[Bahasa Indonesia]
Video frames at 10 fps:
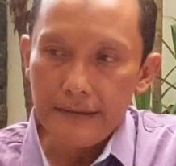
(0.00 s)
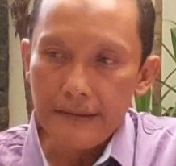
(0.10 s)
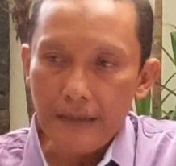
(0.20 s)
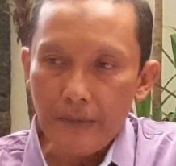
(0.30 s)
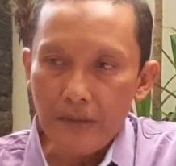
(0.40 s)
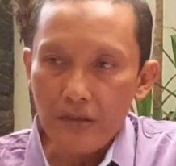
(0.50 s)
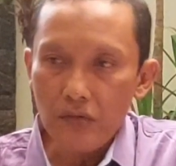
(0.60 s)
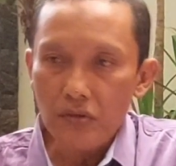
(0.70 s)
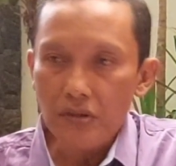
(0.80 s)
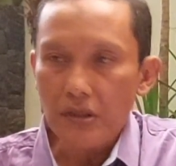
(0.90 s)
tidak
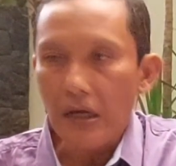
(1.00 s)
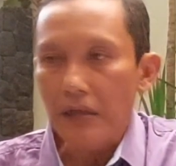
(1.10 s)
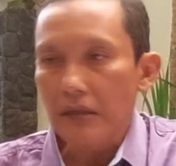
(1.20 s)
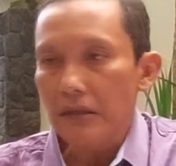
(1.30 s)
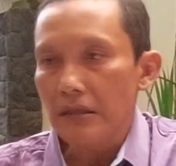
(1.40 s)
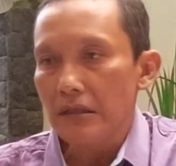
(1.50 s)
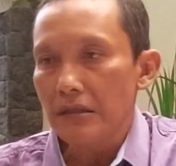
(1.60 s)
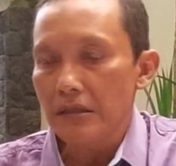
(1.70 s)
mengikuti daring,